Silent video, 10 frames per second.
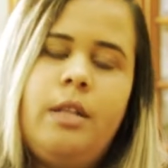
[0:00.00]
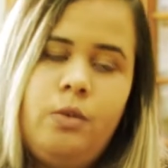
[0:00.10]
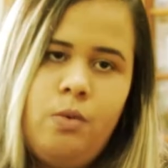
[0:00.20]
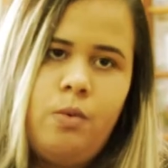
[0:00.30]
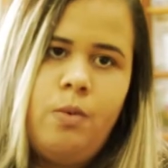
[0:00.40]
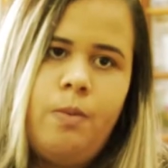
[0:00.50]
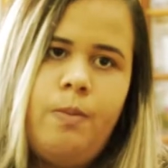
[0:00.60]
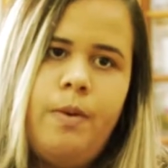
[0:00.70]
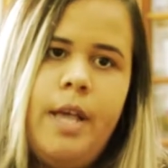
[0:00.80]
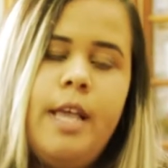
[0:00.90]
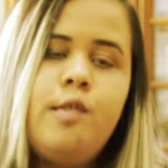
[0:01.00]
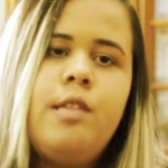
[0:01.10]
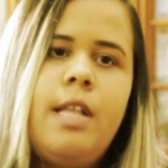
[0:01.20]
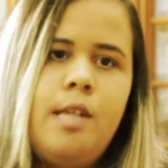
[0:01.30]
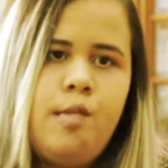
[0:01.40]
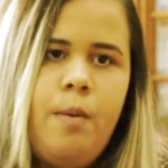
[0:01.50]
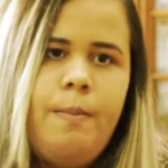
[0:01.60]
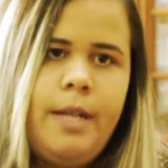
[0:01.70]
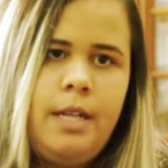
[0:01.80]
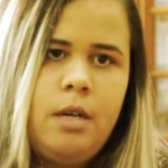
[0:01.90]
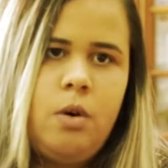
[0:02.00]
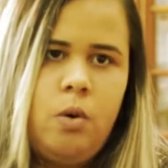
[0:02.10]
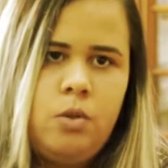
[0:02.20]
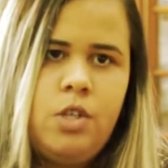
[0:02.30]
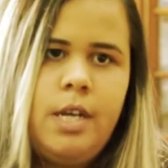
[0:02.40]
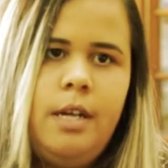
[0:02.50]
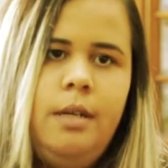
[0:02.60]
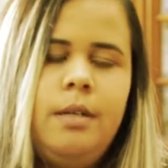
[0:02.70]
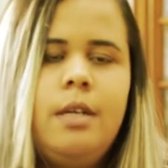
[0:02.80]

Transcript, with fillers: no residência pedagógica,